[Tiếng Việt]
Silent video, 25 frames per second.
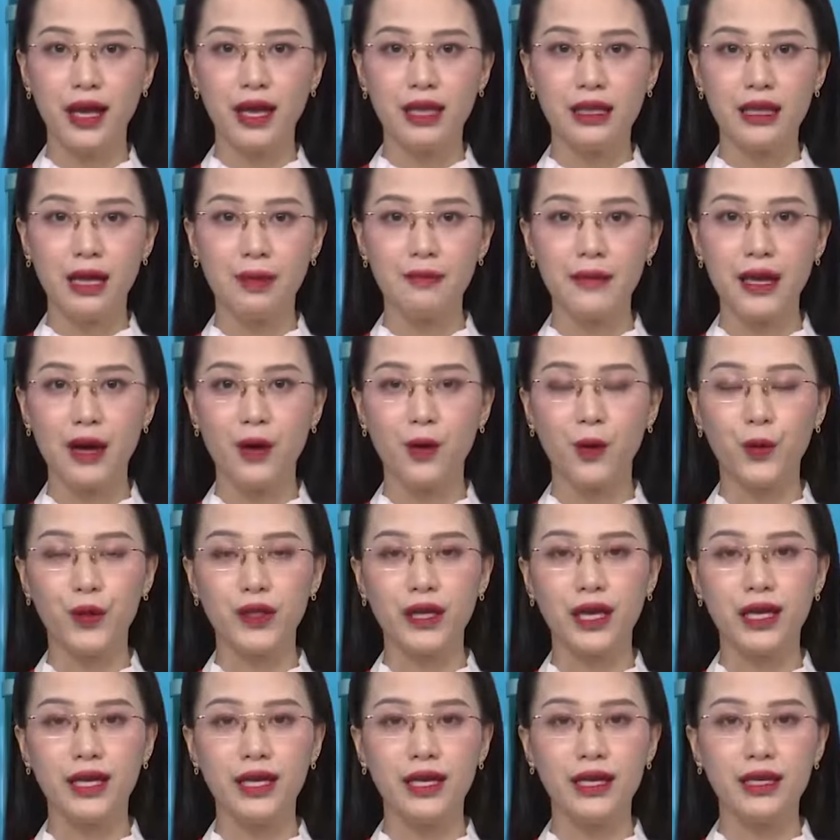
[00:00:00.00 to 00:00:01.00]
Tham gia hội
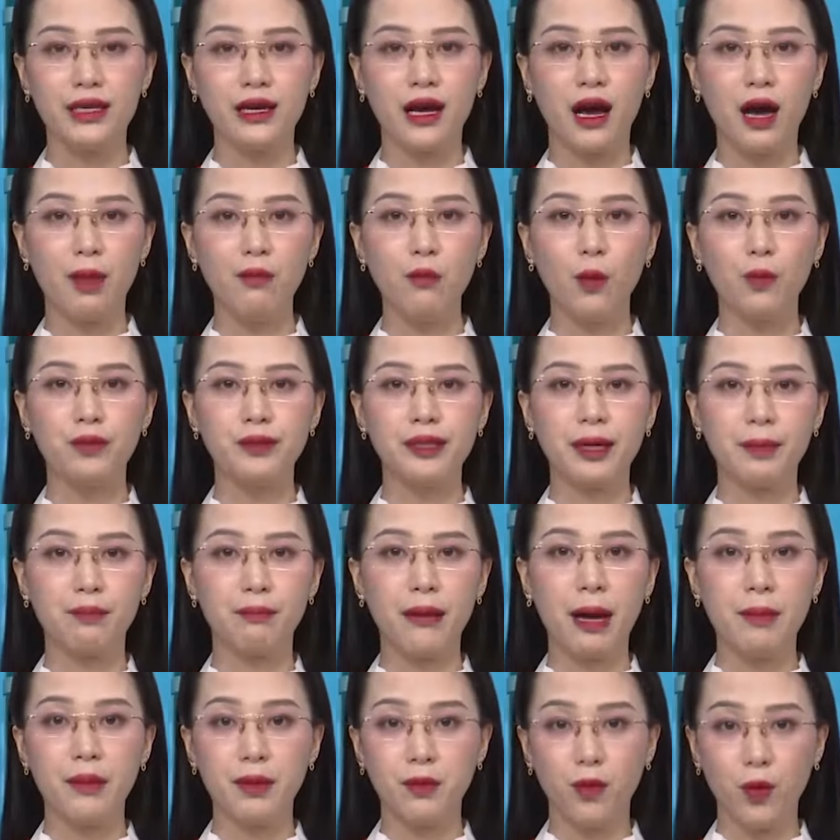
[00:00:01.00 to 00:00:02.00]
thi có
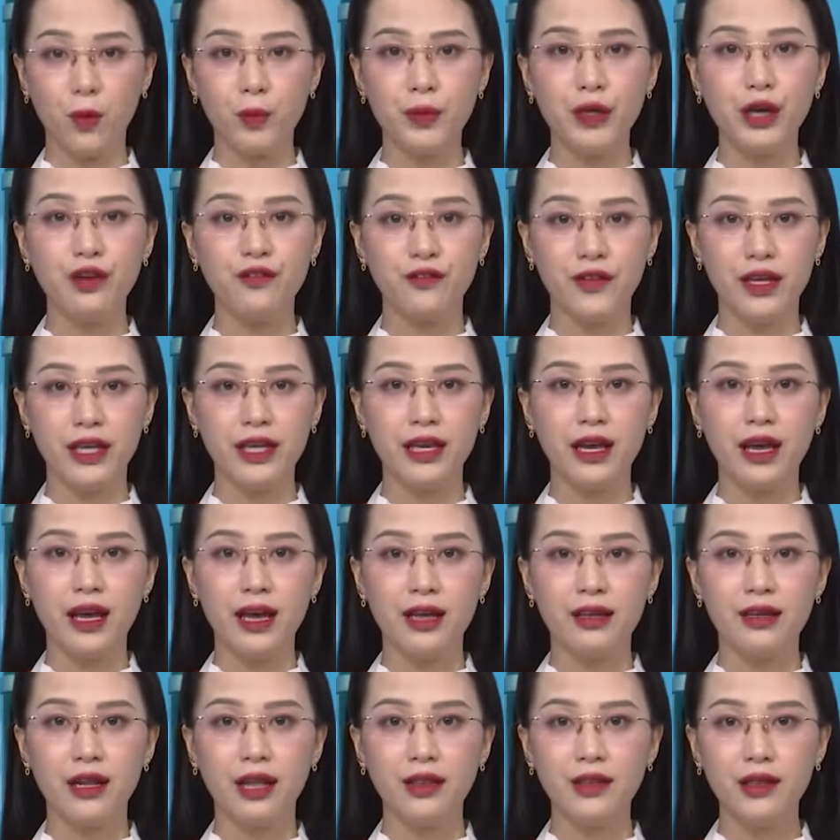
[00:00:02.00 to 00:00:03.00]
134 giáo viên
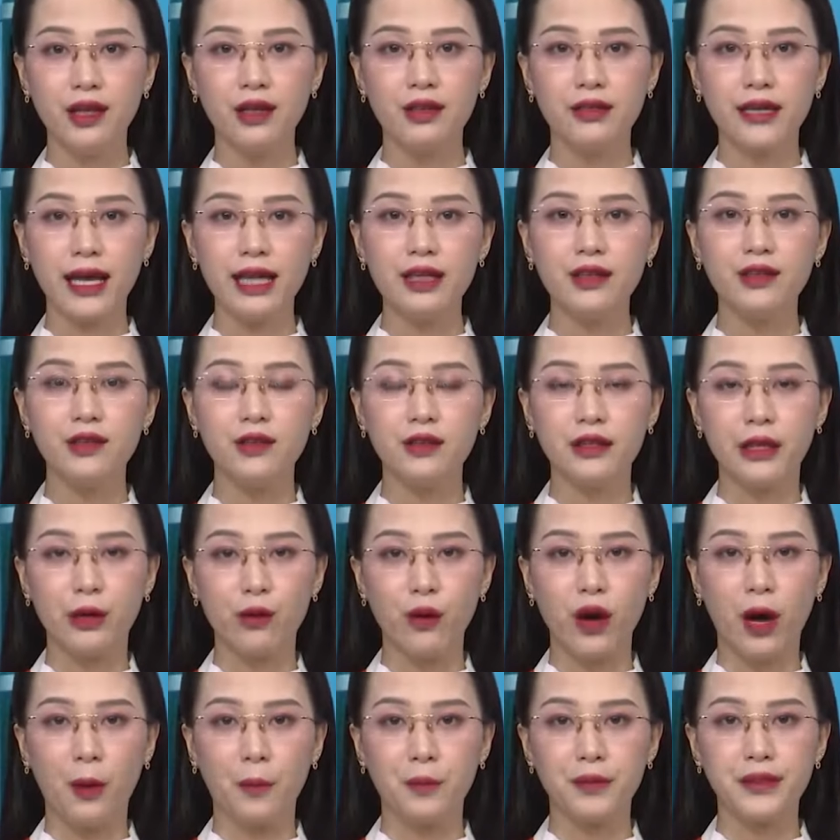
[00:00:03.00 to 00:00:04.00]
đến từ các trường tiểu
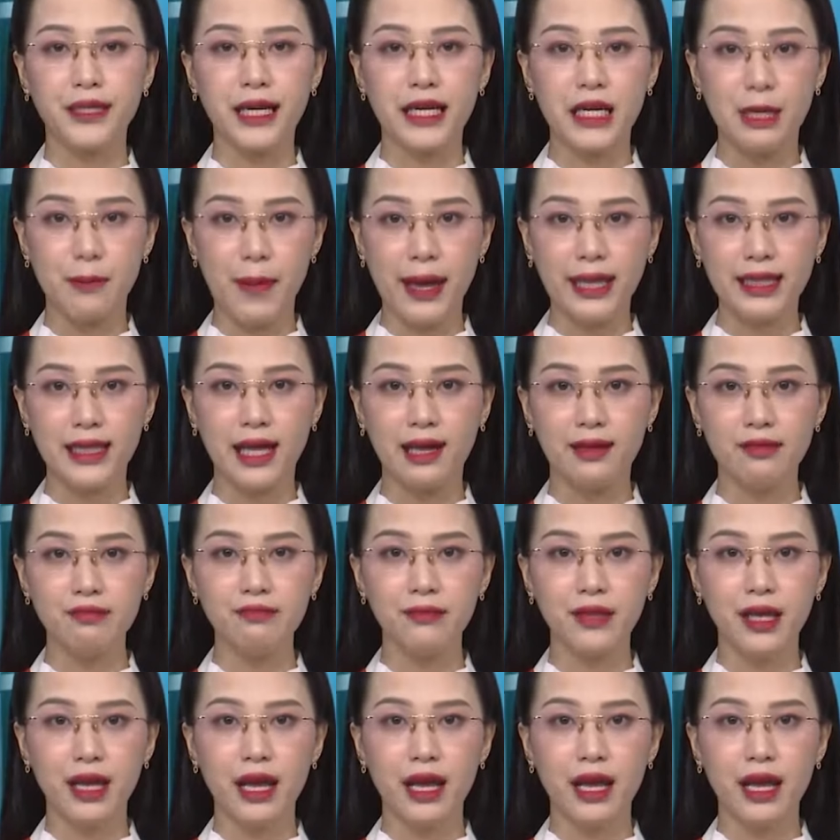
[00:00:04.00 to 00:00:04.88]
học trên địa bàn tỉnh.